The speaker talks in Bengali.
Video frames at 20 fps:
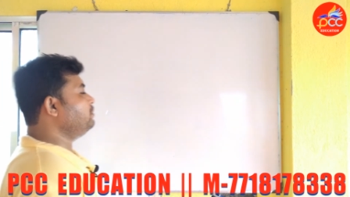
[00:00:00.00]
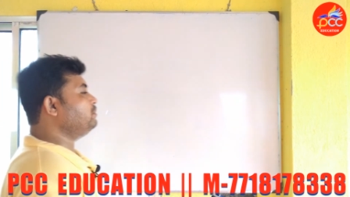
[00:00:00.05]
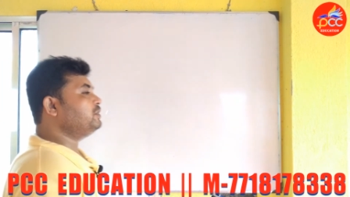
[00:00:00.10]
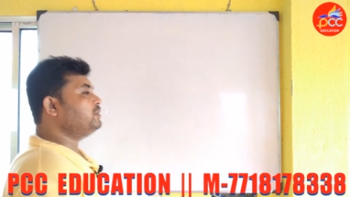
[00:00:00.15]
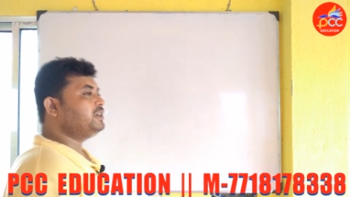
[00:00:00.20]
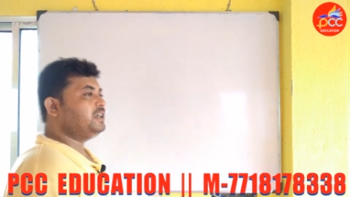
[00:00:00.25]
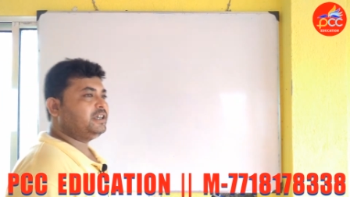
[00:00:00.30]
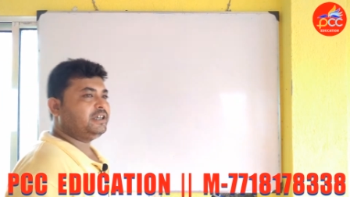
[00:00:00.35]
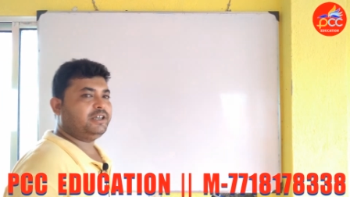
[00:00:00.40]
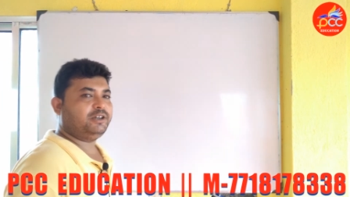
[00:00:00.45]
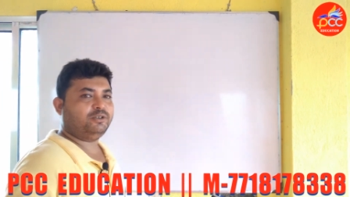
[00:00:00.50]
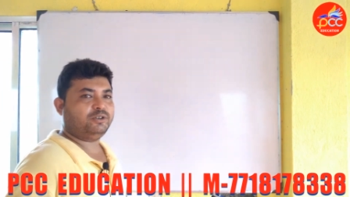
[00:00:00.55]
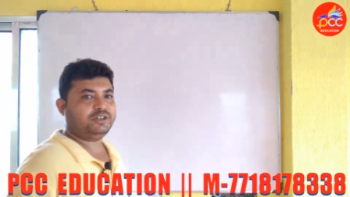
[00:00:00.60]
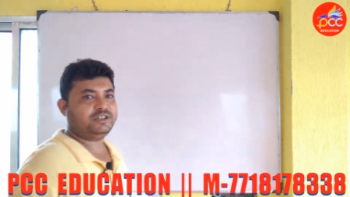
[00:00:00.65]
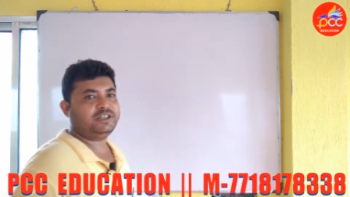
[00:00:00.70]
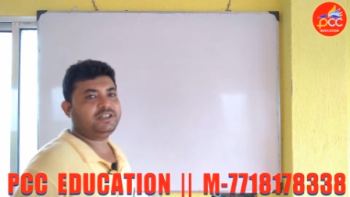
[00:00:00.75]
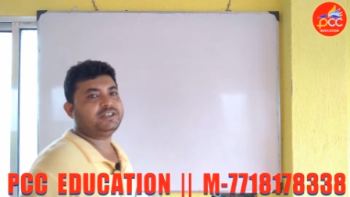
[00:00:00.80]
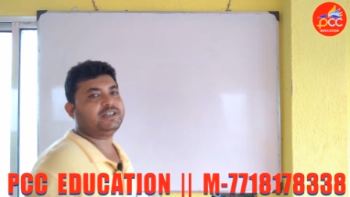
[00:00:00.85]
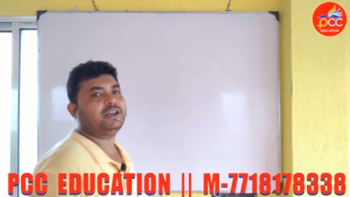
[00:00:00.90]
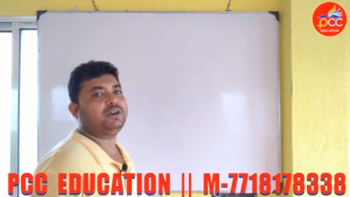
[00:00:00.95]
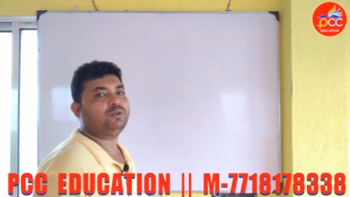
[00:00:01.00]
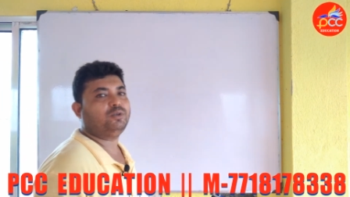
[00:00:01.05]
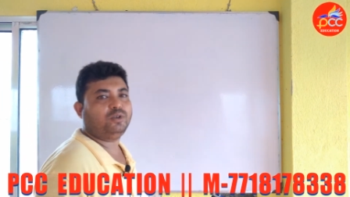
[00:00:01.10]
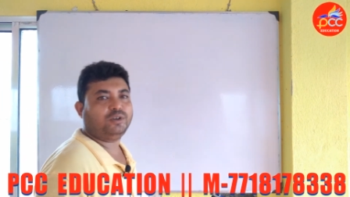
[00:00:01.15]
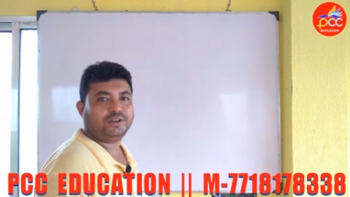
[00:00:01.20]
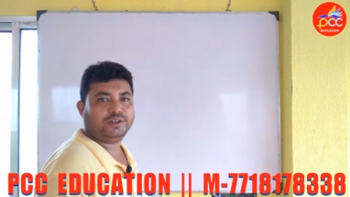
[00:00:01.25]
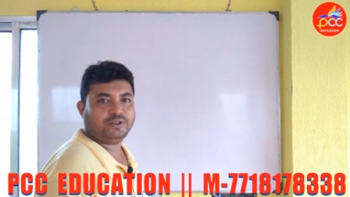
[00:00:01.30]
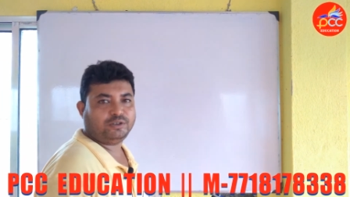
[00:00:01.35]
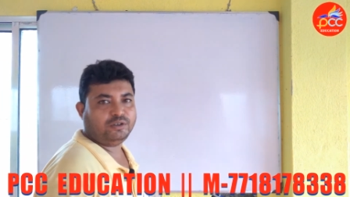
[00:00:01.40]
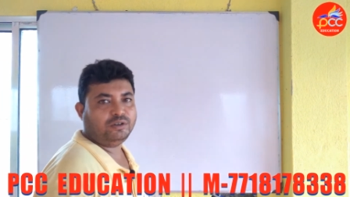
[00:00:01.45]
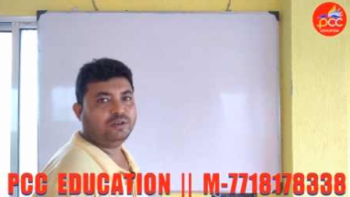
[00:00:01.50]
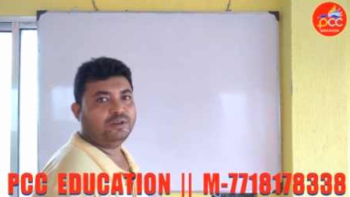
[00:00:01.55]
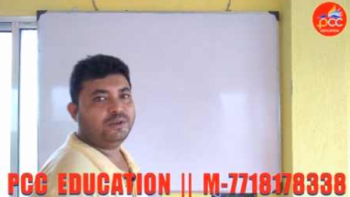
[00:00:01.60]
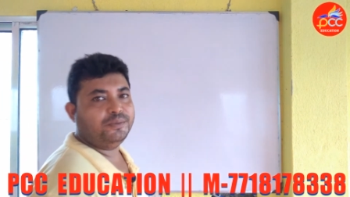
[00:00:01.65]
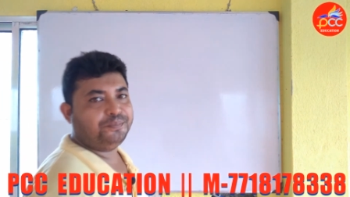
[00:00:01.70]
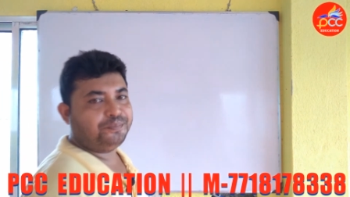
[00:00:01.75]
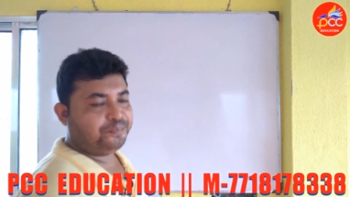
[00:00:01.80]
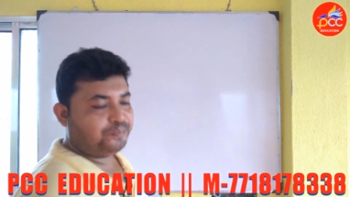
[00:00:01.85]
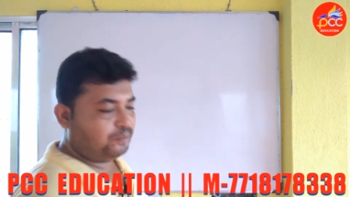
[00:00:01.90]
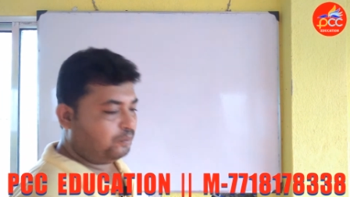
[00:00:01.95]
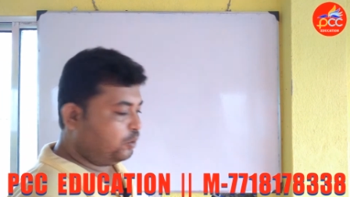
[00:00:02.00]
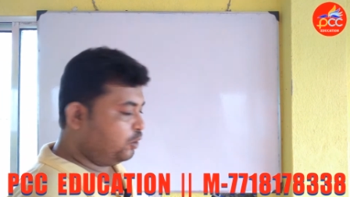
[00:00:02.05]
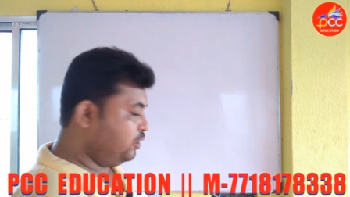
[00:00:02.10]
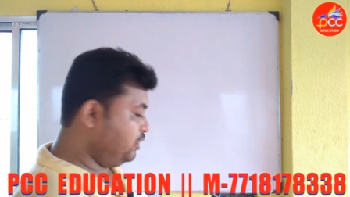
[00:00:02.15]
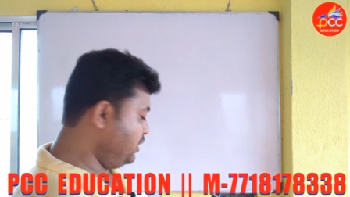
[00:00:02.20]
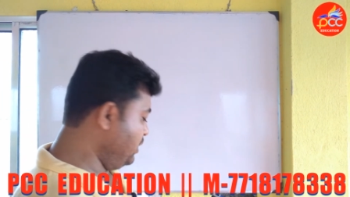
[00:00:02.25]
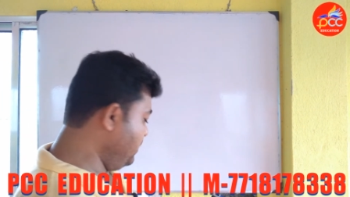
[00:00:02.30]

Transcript: এবং কী কী রয়েছে সেগুলো কিন্তু বলতে